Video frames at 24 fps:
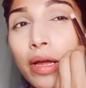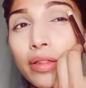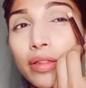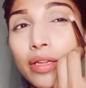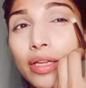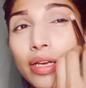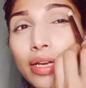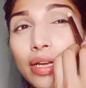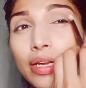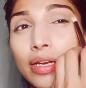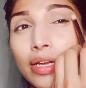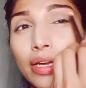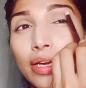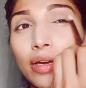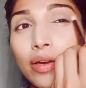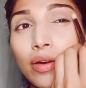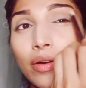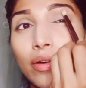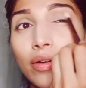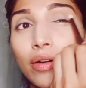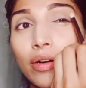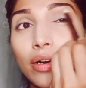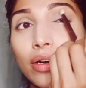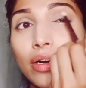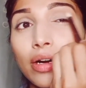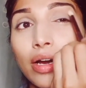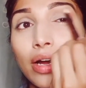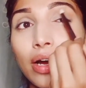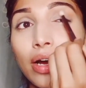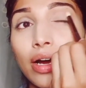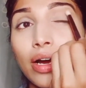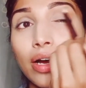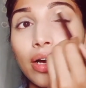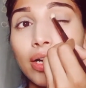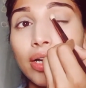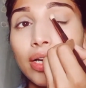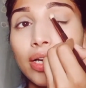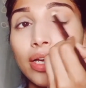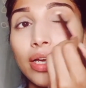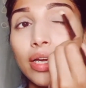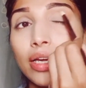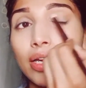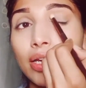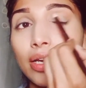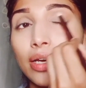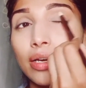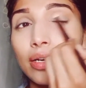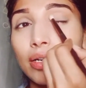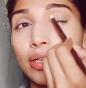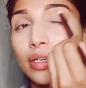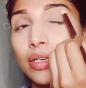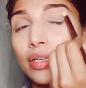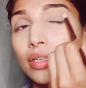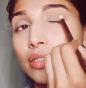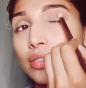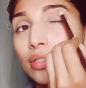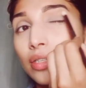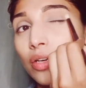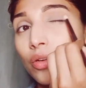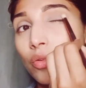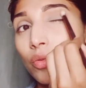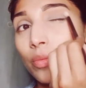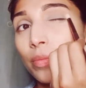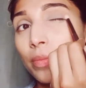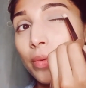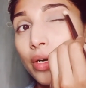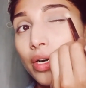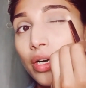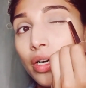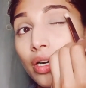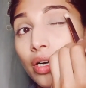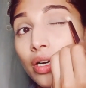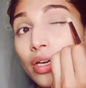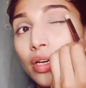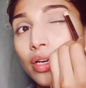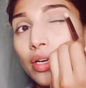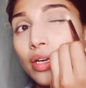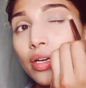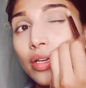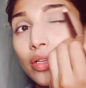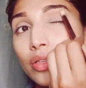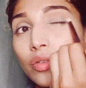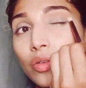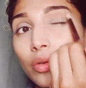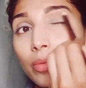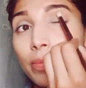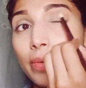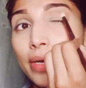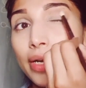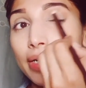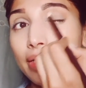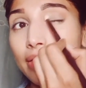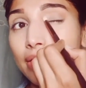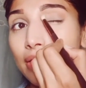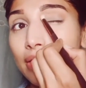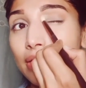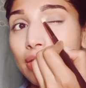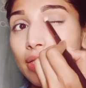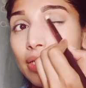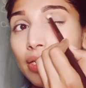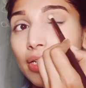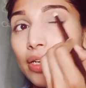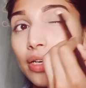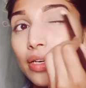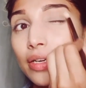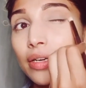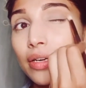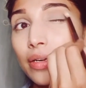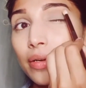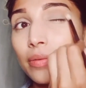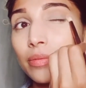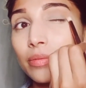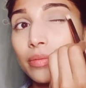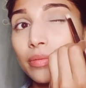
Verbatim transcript: घुमाते रहना है और आंख के क्रीज के ऊपर इसको ब्लेंड कर देना है